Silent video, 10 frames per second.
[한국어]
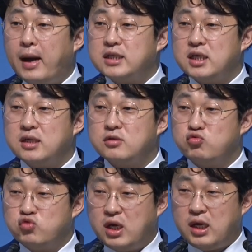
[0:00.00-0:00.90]
빠진
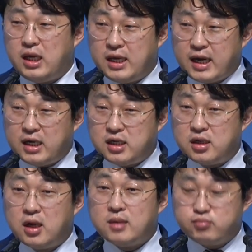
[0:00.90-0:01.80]
우리 인간을
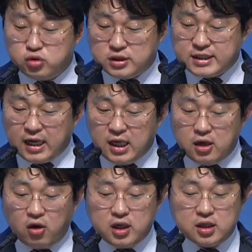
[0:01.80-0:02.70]
불쌍히
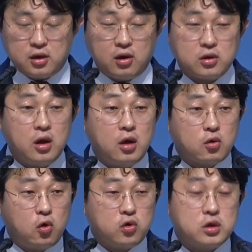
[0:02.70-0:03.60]
여기는 것,
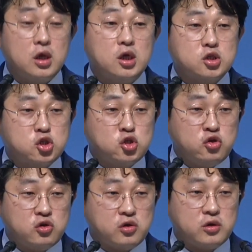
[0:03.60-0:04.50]
곧
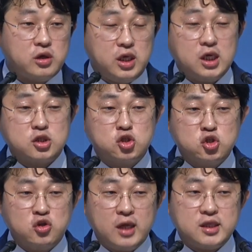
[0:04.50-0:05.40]
궁율, 이
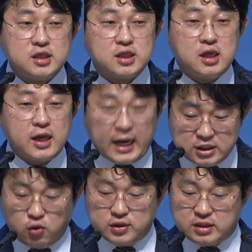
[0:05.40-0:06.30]
궁율의 뜻을
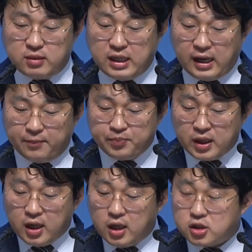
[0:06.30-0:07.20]
가지고 있습니다.
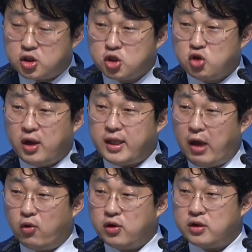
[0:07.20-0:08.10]
궁율의
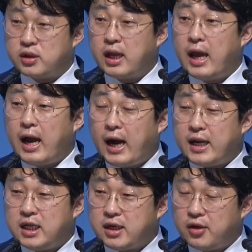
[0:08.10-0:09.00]
내용은
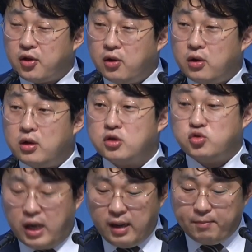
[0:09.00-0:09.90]
하나님께서
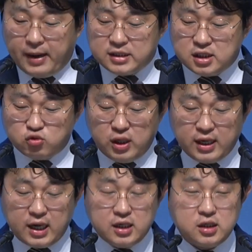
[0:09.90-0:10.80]
죄에 빠진 우리
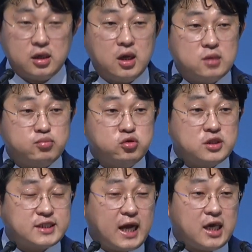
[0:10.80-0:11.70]
인간을
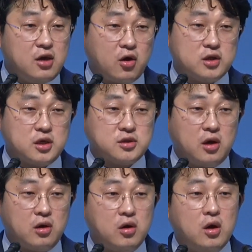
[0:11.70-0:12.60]
불쌍히
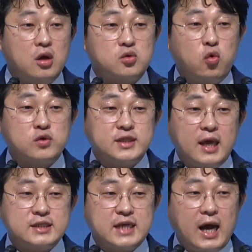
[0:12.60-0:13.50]
여기셔서
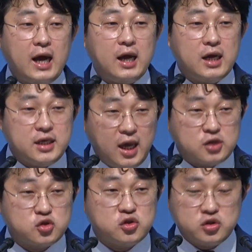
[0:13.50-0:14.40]
독생자
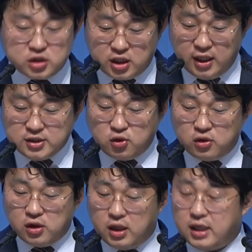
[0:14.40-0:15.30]
예수
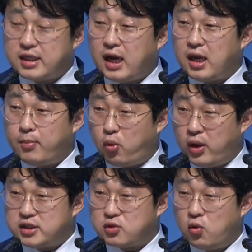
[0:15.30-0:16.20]
그리스도를 이 땅에
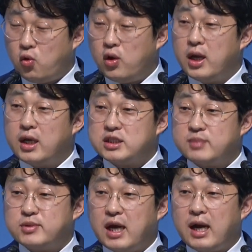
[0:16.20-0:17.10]
보내시고
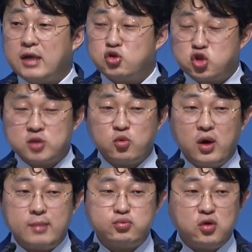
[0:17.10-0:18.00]
십자가
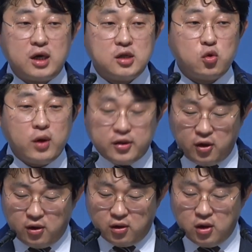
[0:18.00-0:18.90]
죽음과 부활을
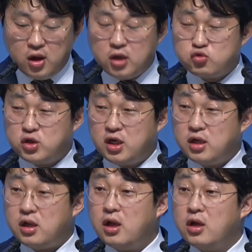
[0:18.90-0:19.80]
통해서
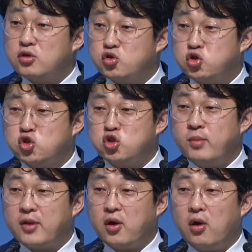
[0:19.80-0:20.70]
우리를
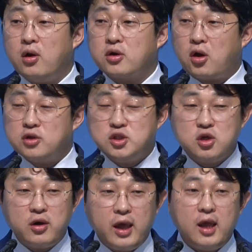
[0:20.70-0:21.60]
죽음에서
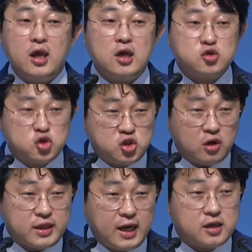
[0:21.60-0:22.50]
건전해
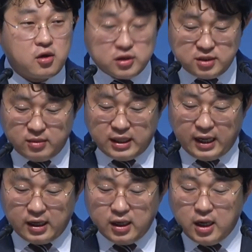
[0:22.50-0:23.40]
주셨다는
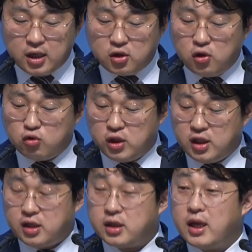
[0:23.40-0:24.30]
것입니다. 그리고
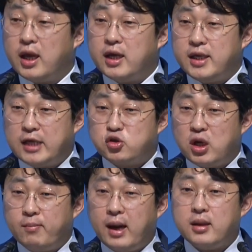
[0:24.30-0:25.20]
우리는
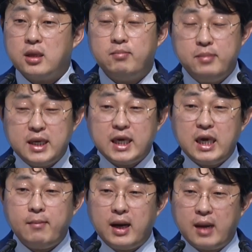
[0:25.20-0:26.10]
예수님만
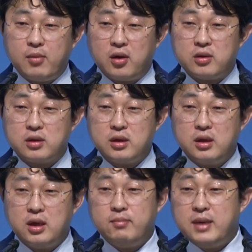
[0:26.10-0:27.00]
믿기만 하면
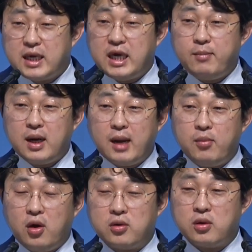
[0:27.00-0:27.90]
믿기만
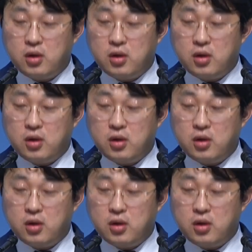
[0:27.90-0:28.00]
하면